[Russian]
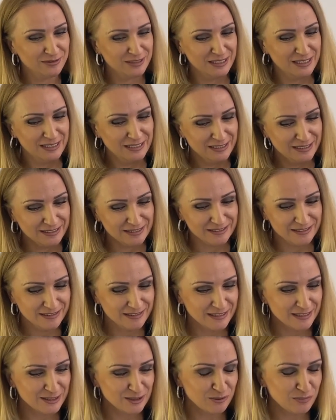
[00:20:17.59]
знаете,
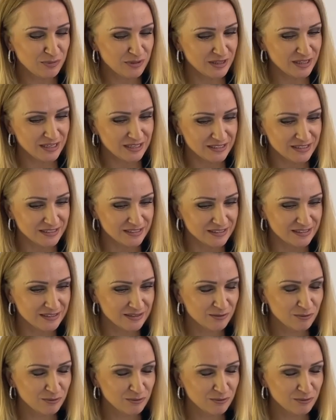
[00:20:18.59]
за 115.